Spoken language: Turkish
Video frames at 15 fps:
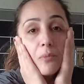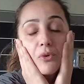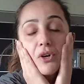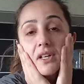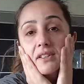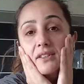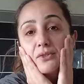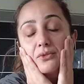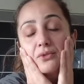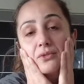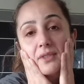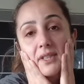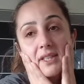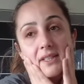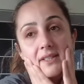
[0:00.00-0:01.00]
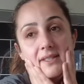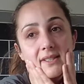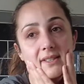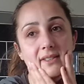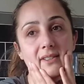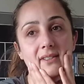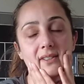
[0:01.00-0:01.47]
Bu arada Türkiye
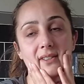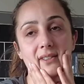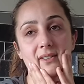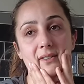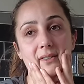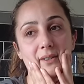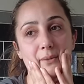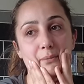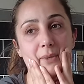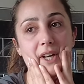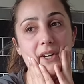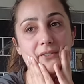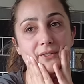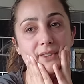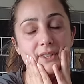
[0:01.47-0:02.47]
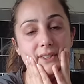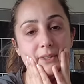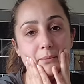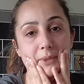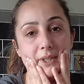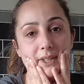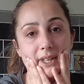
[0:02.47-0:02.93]
için e, bir
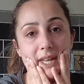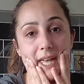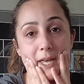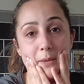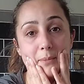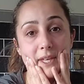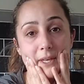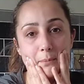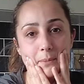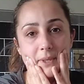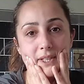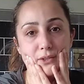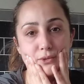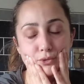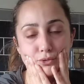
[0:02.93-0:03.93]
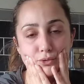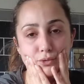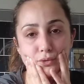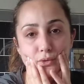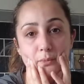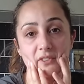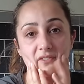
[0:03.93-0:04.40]
haftalık bir Airbnb
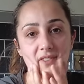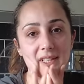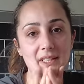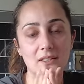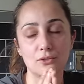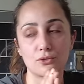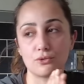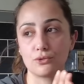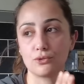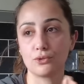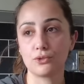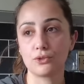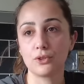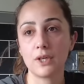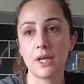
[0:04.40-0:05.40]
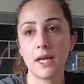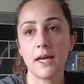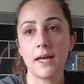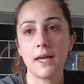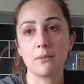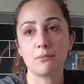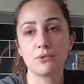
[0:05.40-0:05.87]
tutuldu, bir villa tutuldu.
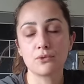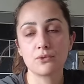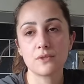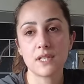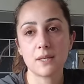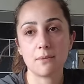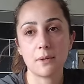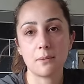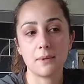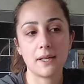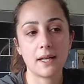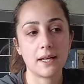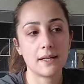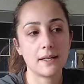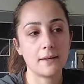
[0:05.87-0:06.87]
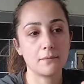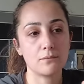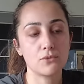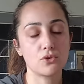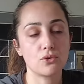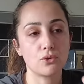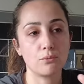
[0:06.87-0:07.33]
Bunun sebebini hani
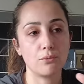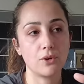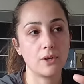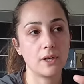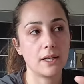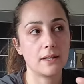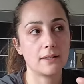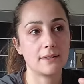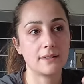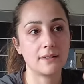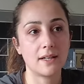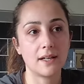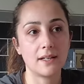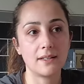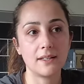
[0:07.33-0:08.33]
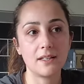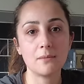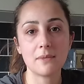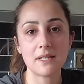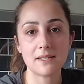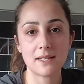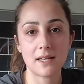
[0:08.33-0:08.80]
çok böyle detaylı
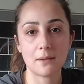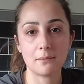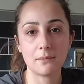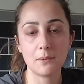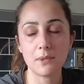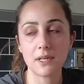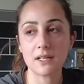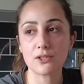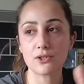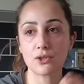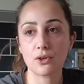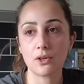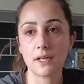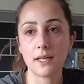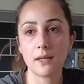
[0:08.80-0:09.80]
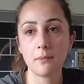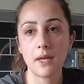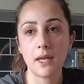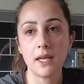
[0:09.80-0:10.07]
inmesem de biraz söyleyeyim.